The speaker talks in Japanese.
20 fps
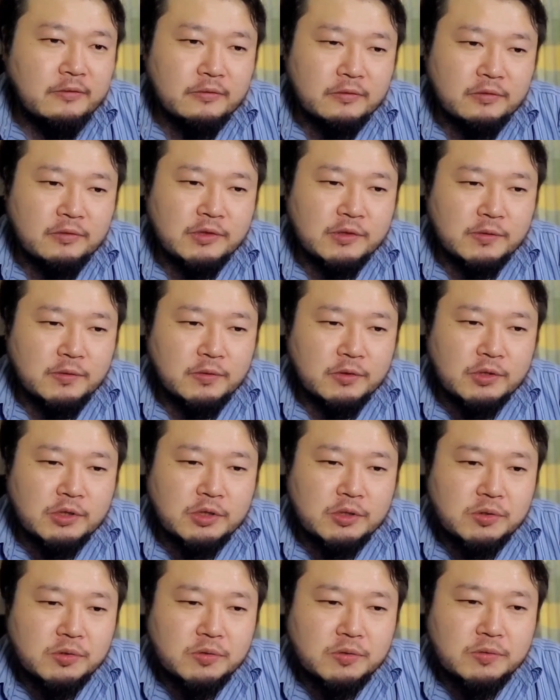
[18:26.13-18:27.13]
ゆる中
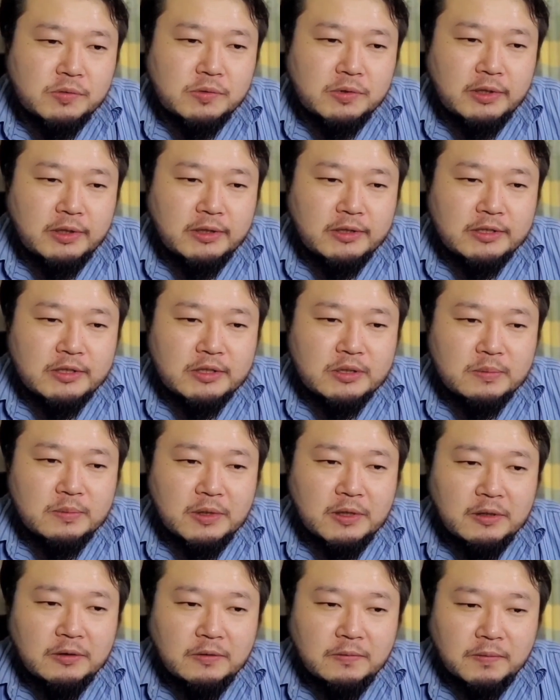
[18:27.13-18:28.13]
華
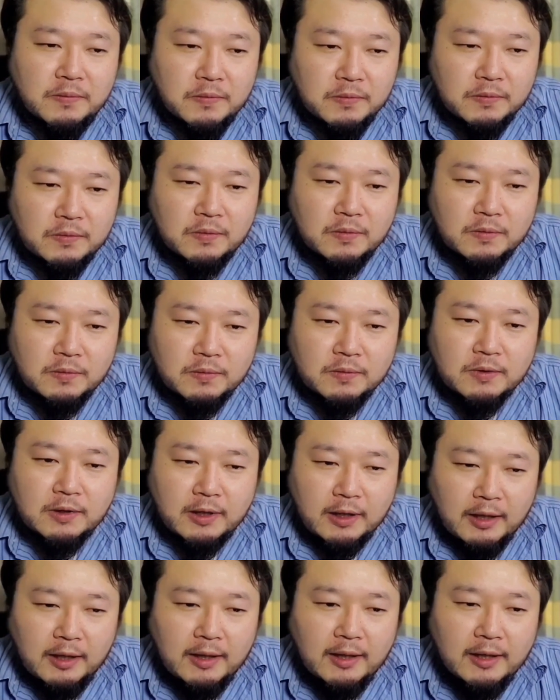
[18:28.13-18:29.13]
スマートフォンという
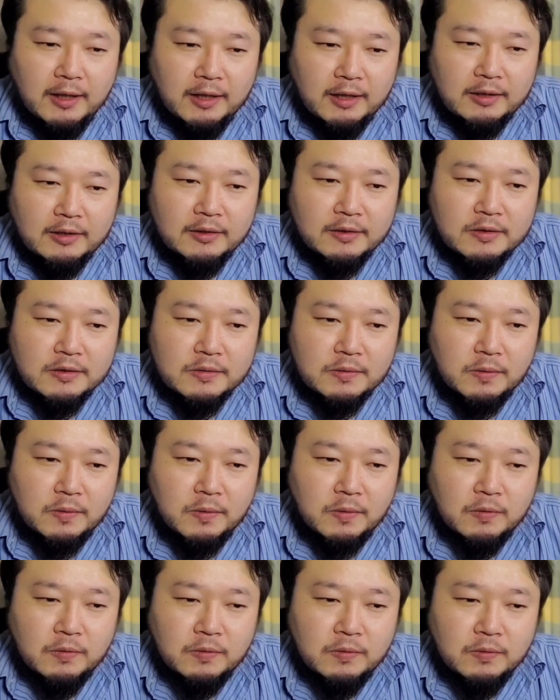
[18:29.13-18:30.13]
か、
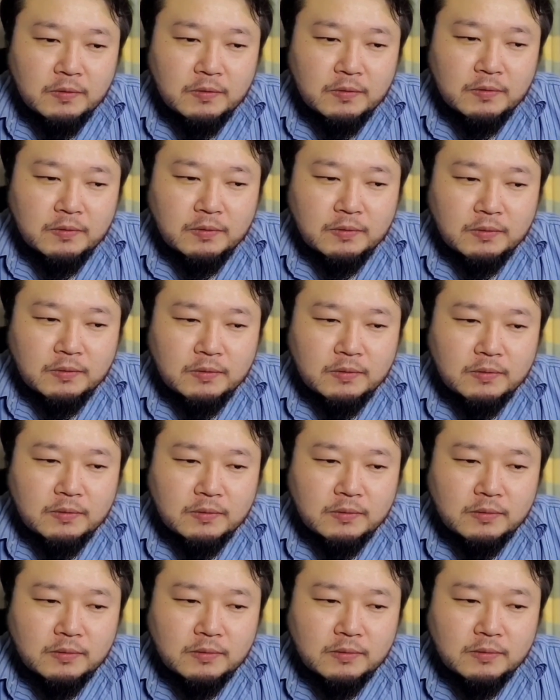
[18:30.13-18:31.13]
そうい
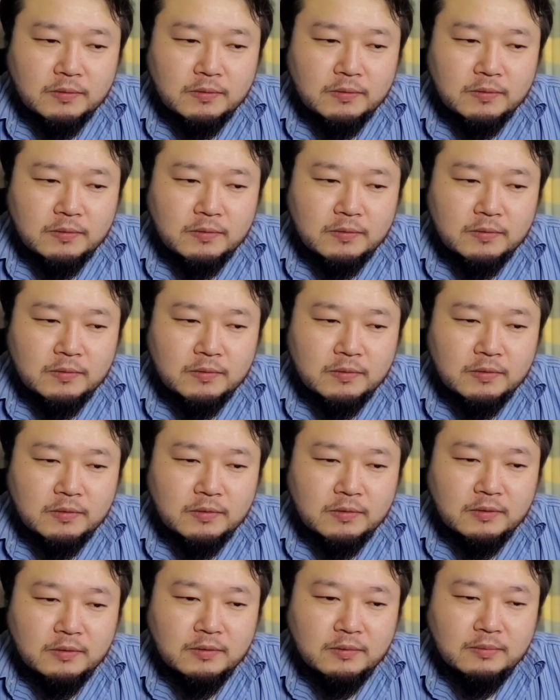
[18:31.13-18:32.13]

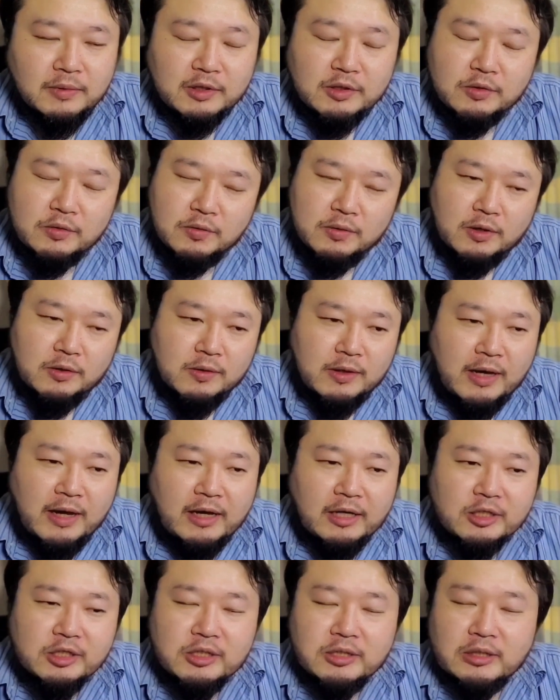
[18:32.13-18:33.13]
う、中華とか
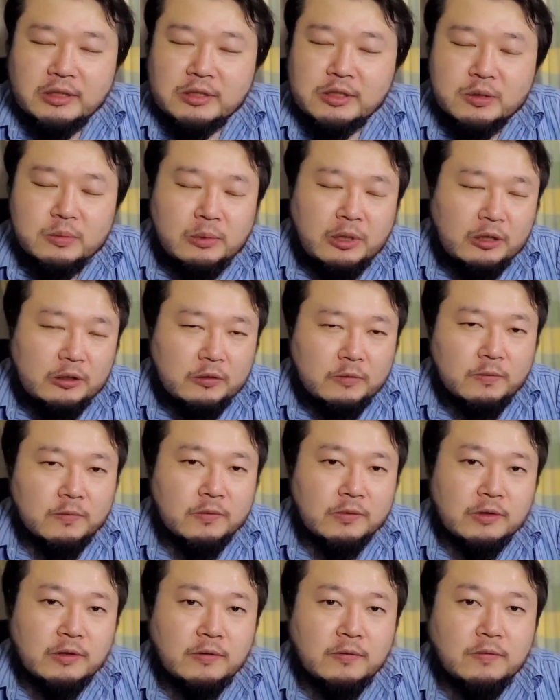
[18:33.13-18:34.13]

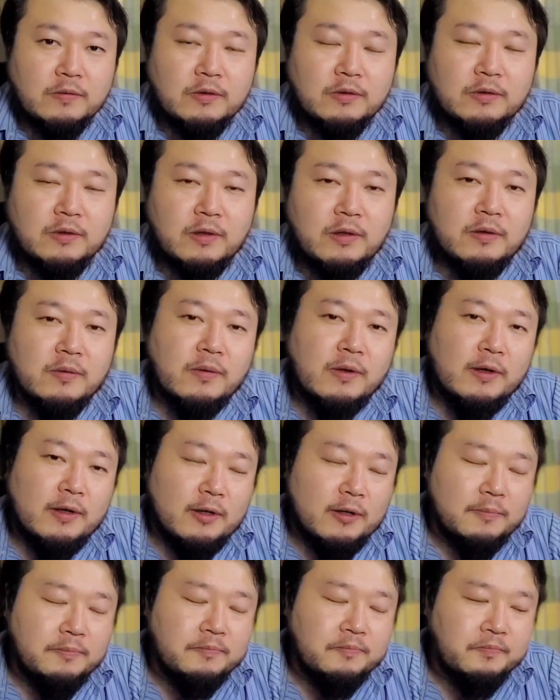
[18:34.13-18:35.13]
アジアスマートフォンというふうに言ったらいいのか
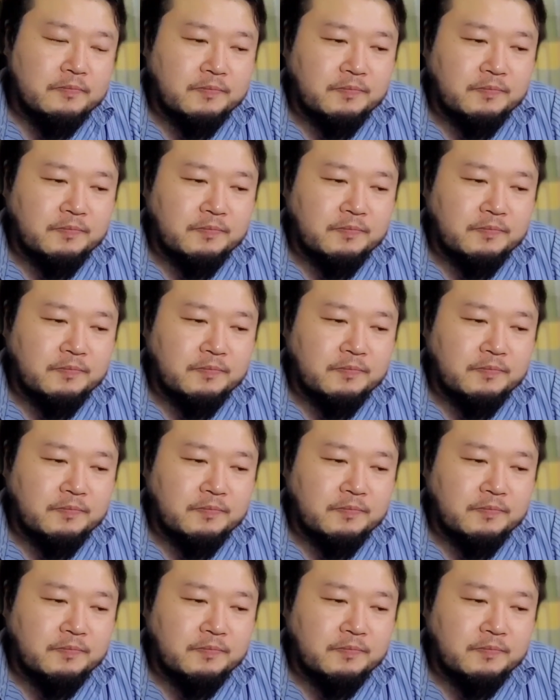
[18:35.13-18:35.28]
な。